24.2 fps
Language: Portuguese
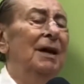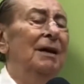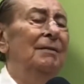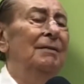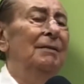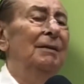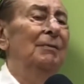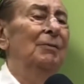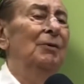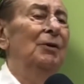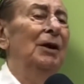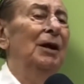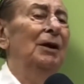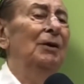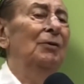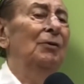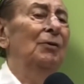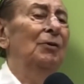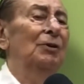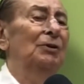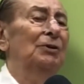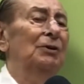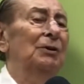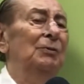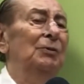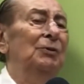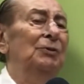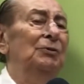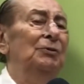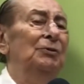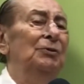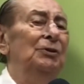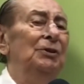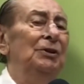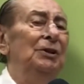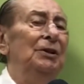Minha mulher não gosta
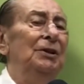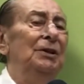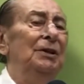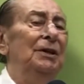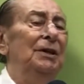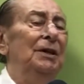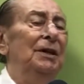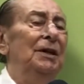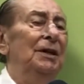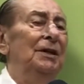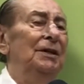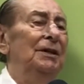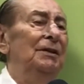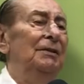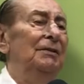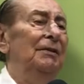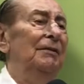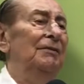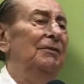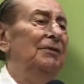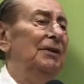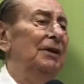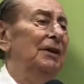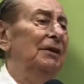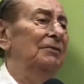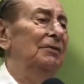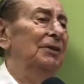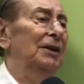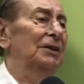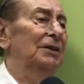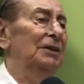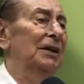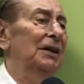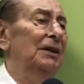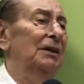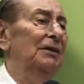muito de, de
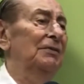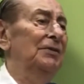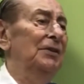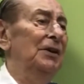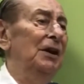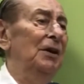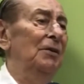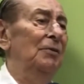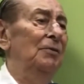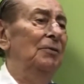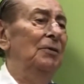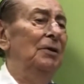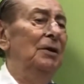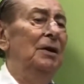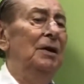viajar de avião.